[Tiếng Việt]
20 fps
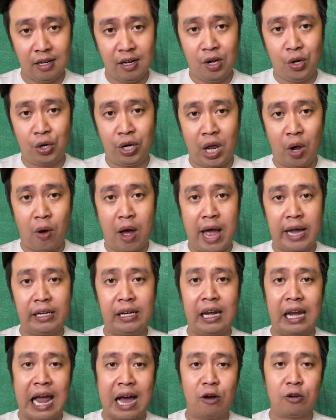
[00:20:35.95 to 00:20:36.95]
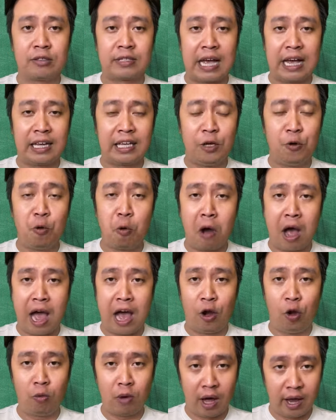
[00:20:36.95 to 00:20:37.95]
Nếu anh lao ra cứu Hòa
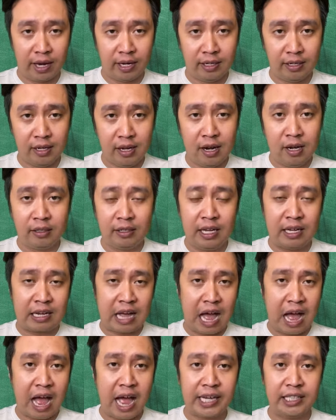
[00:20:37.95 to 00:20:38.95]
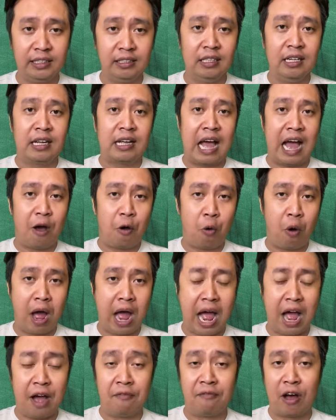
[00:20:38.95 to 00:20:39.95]
lúc ấy thì cả anh, cả
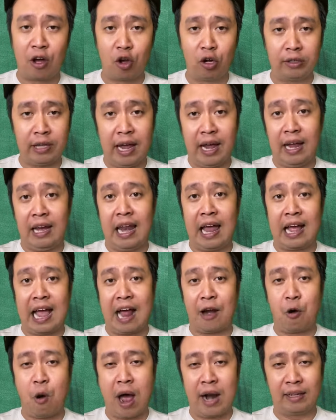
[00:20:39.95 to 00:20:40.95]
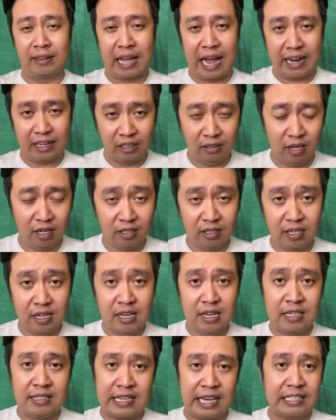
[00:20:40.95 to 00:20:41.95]
Hòa và có thể là cả đoàn tải thương
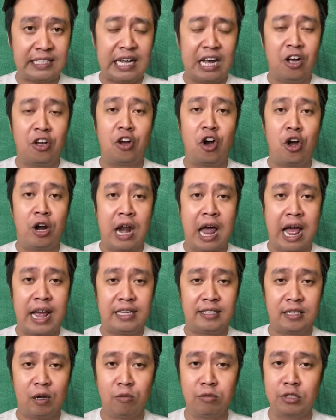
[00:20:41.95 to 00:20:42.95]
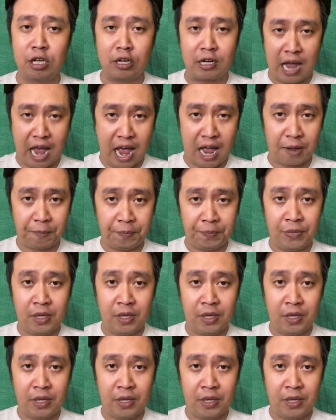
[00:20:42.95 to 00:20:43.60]
sẽ chẳng còn ai sống sót cả.